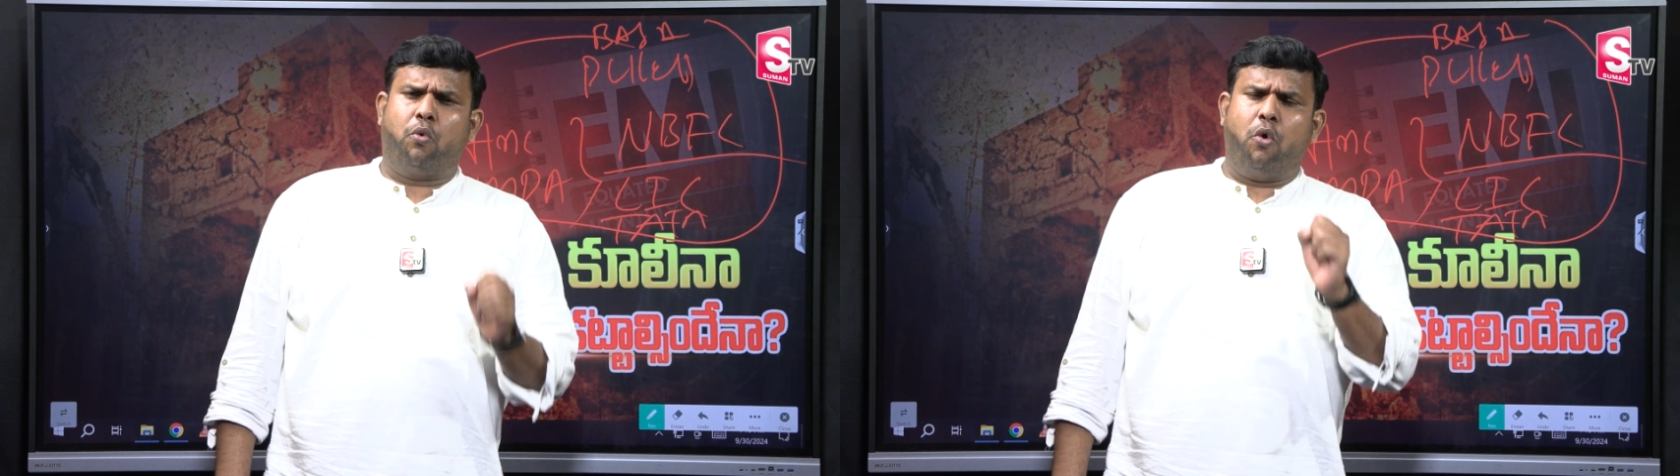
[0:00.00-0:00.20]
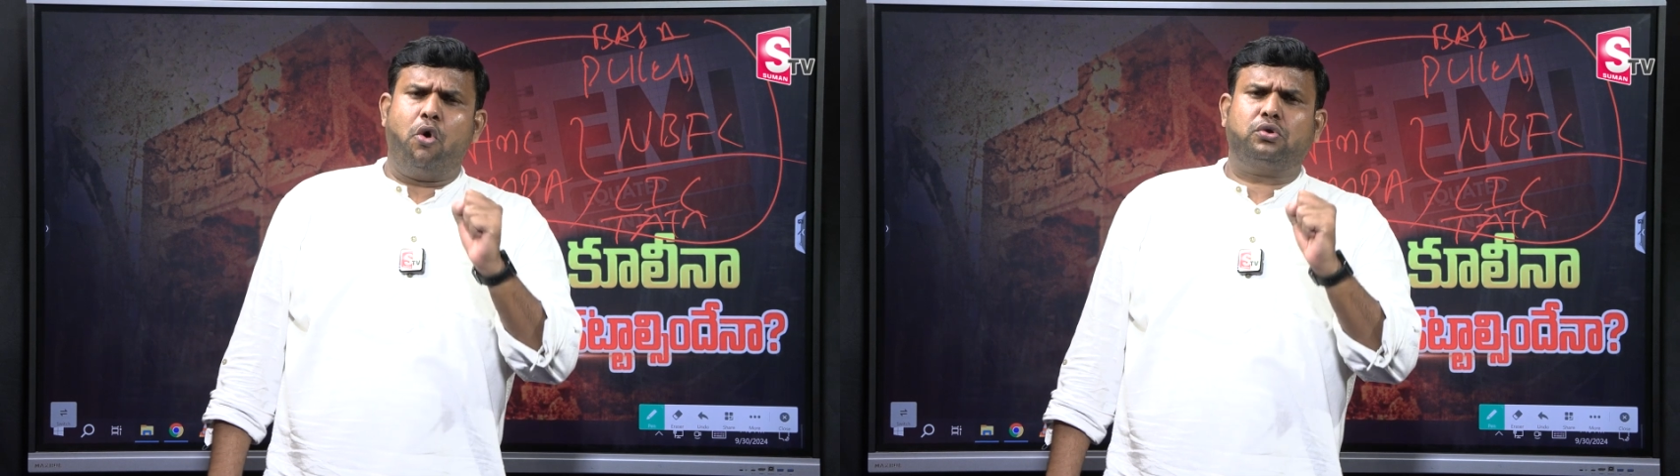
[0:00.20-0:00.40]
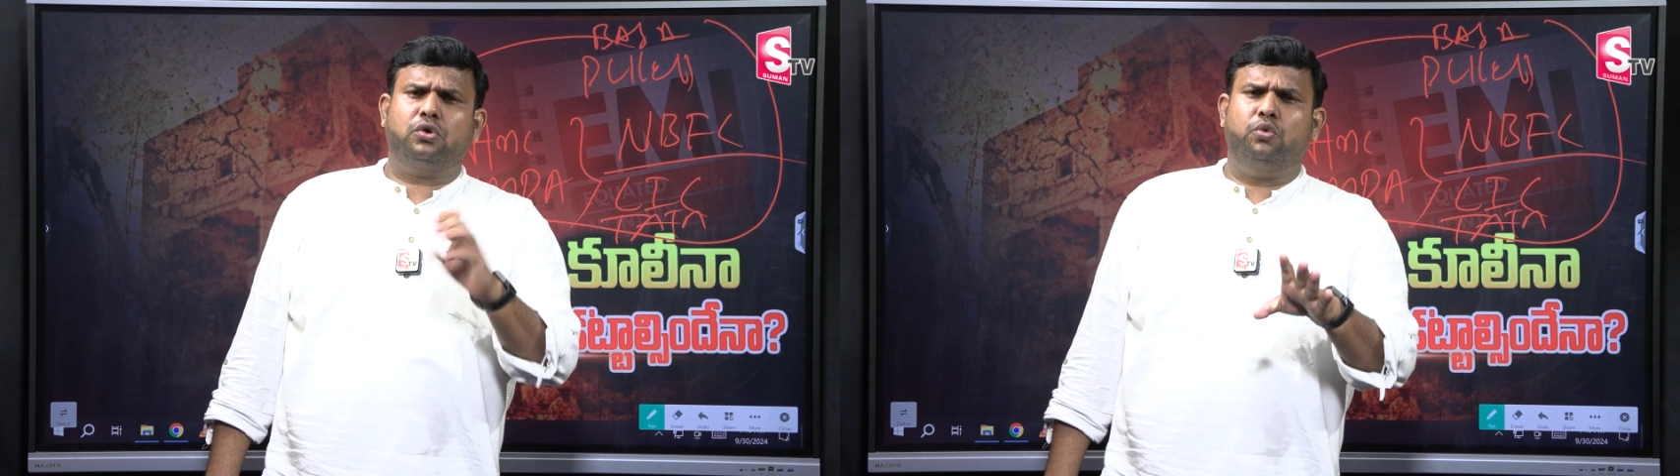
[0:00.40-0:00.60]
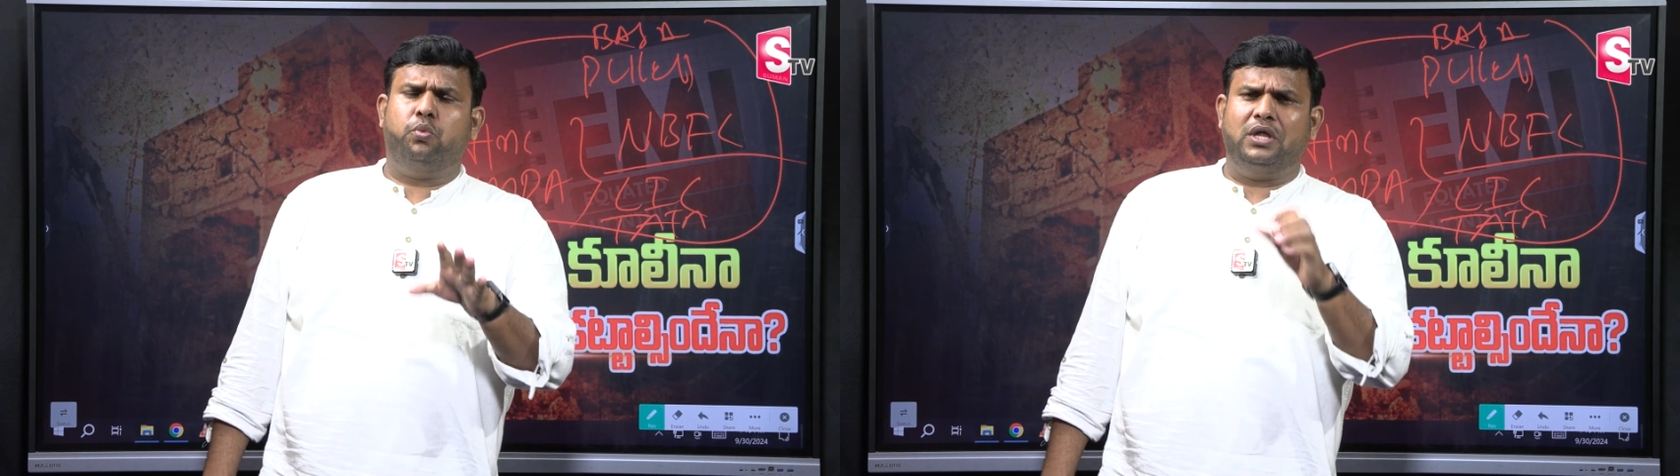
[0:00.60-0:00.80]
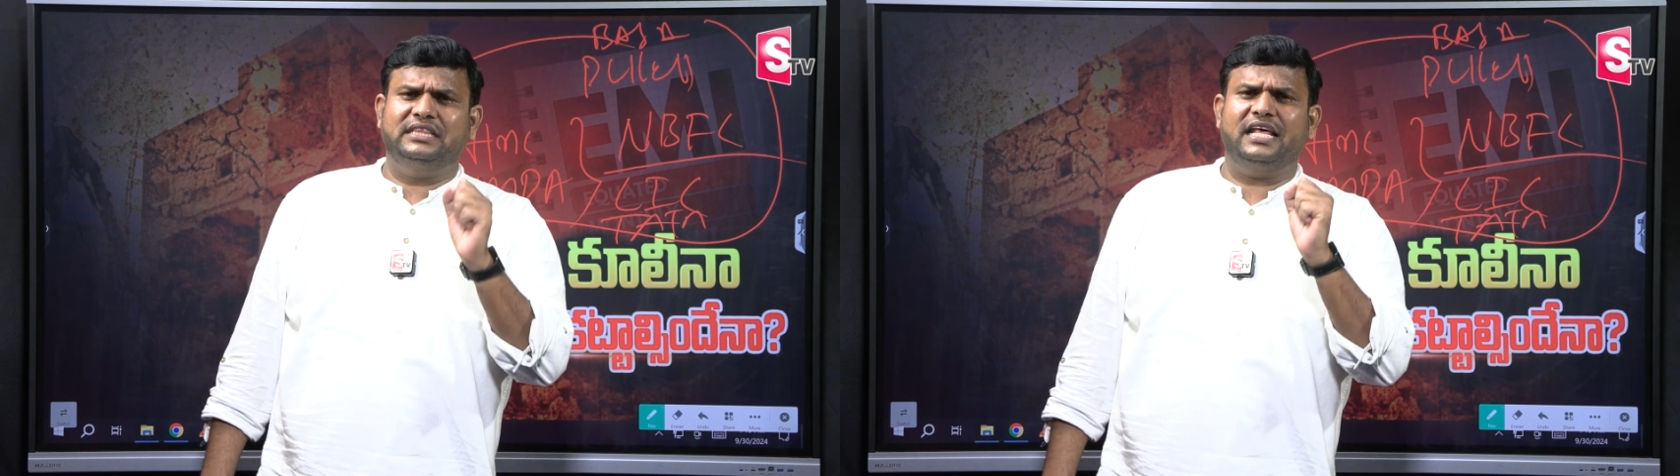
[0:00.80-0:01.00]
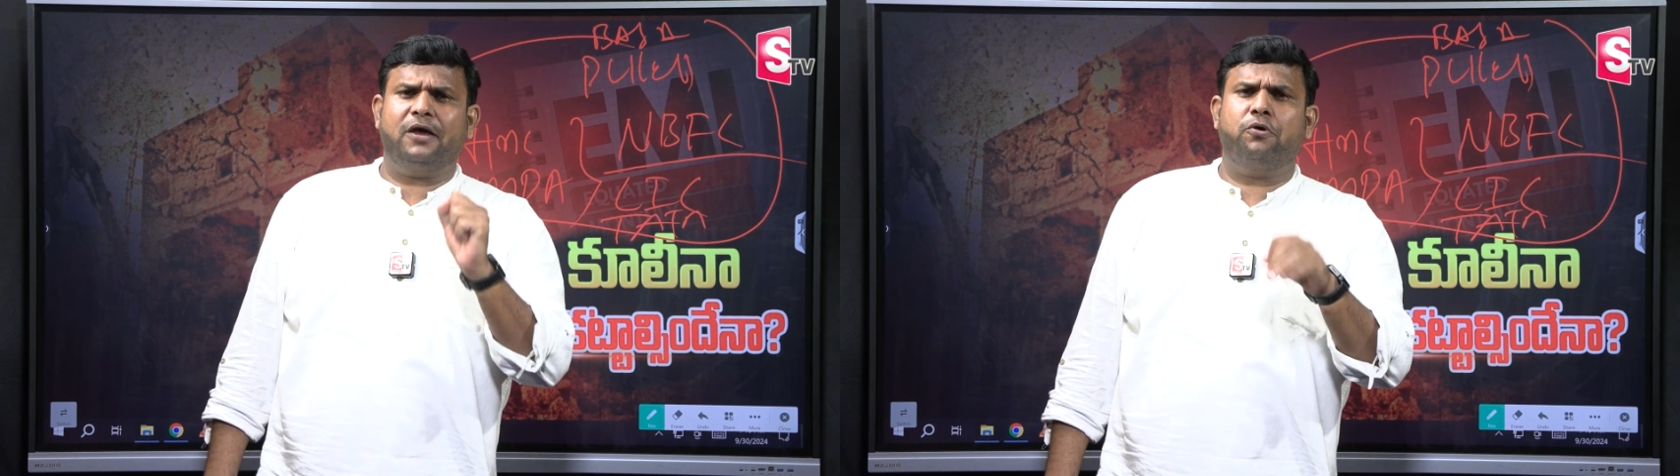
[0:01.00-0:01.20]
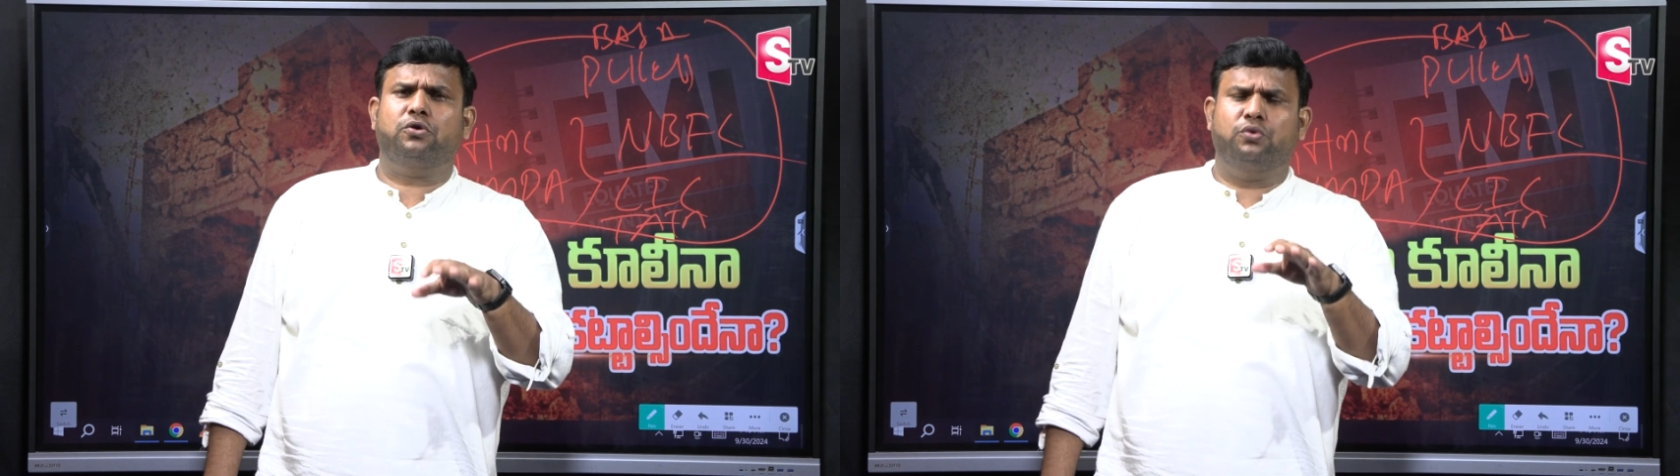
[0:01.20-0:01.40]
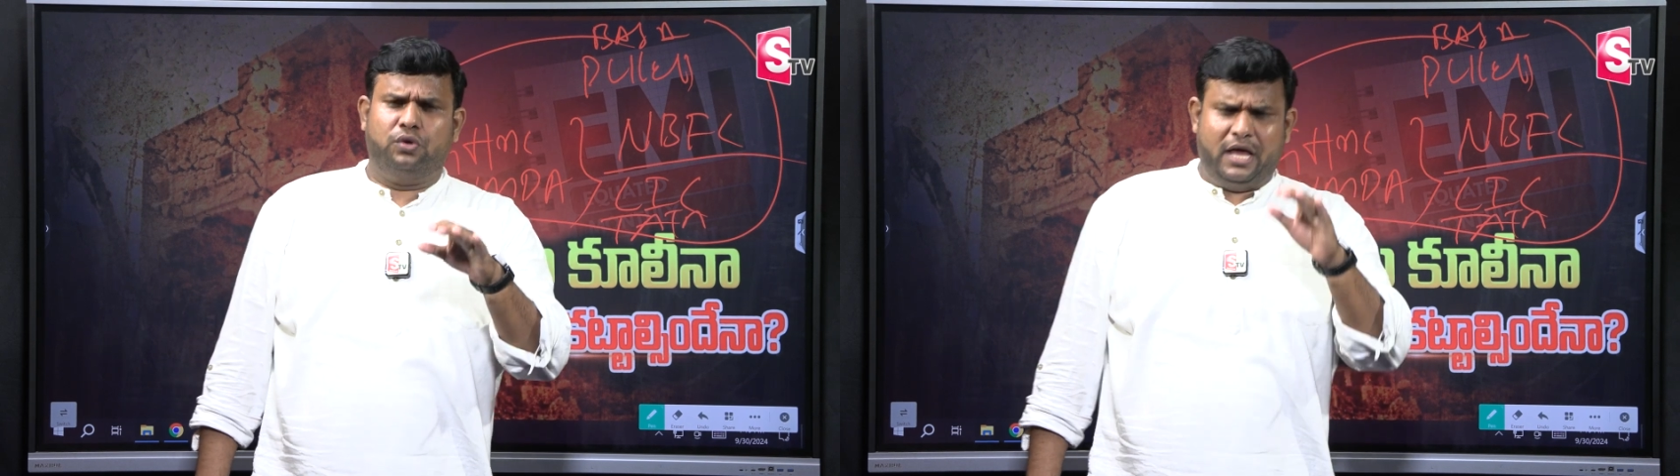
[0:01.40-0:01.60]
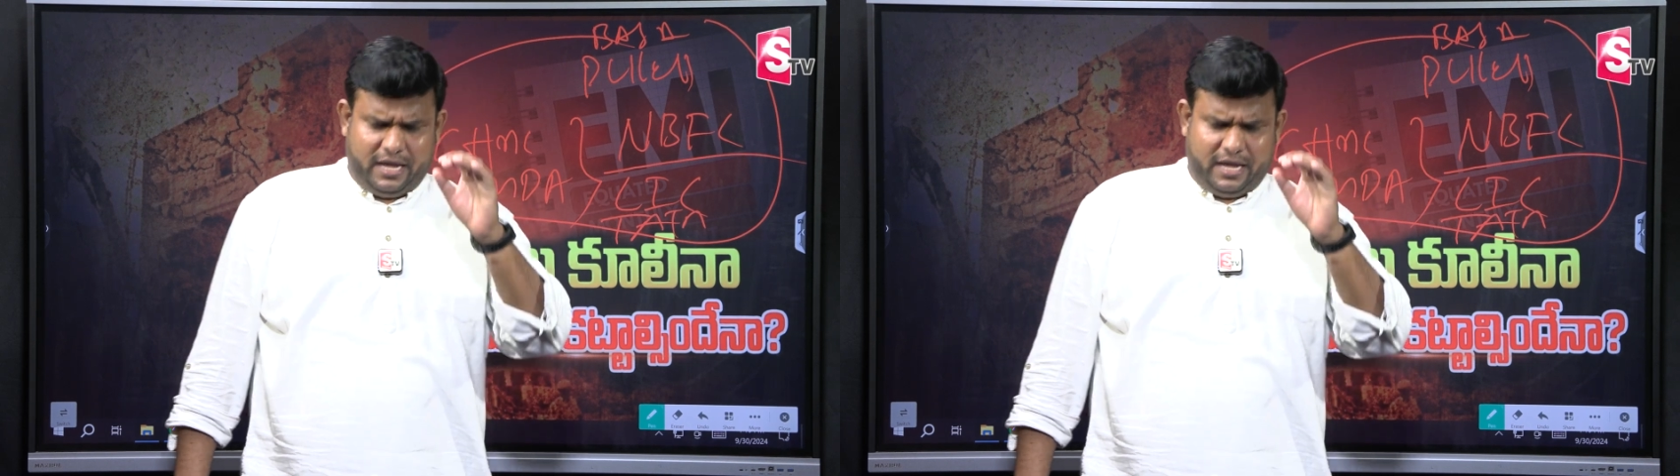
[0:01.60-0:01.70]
కోట్లు వందల కోట్లు